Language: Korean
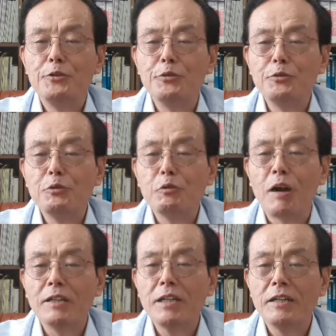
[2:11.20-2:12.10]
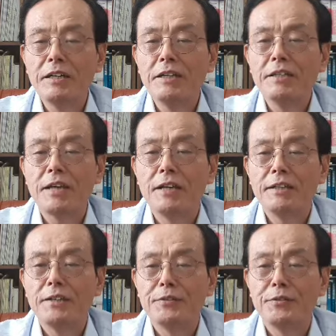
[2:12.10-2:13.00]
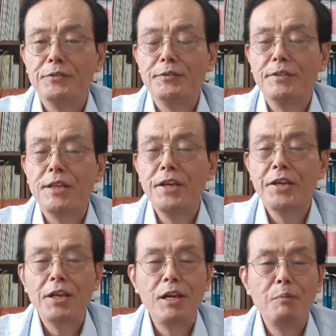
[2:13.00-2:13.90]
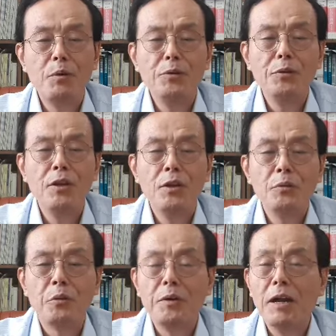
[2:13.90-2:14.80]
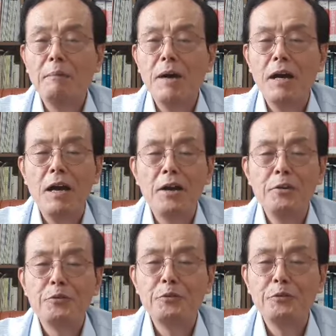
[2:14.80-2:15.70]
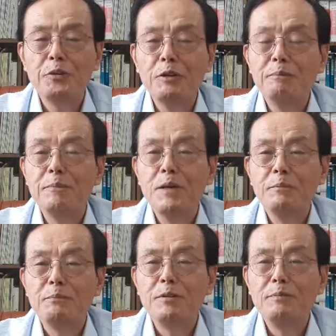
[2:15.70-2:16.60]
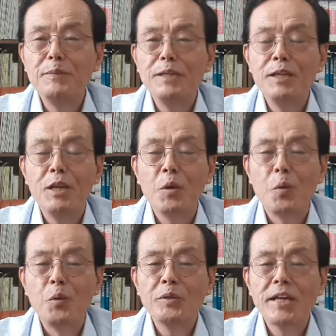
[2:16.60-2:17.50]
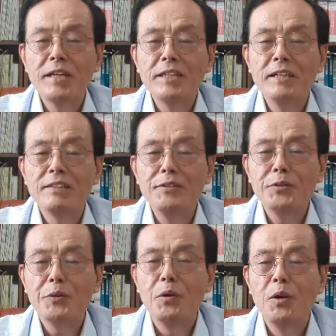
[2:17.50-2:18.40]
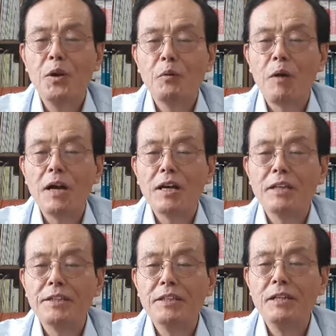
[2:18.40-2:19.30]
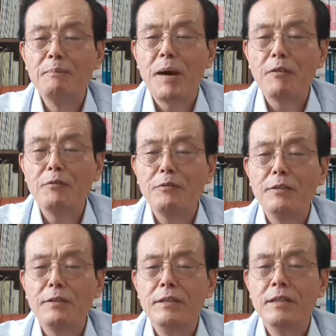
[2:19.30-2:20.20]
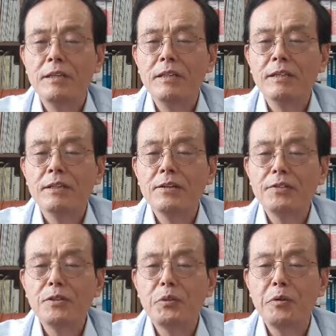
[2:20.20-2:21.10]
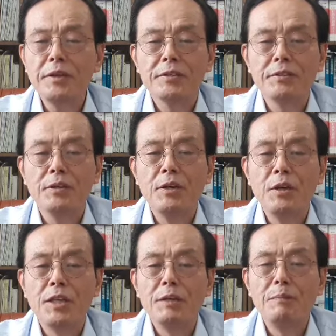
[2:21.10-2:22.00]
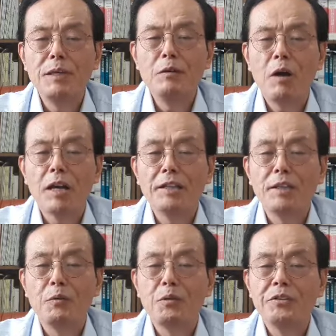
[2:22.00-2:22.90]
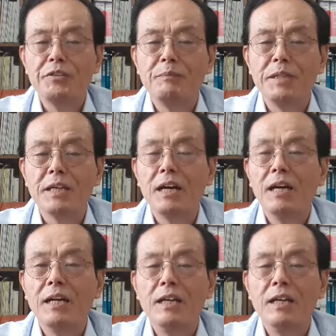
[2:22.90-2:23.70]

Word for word: 중국 관광객이 상당수는 일본, 동남아, 유럽, 북미, 오세아니아 등으로 관광지를 바꾸는 그것을 통해서 이미 확인되고 있습니다.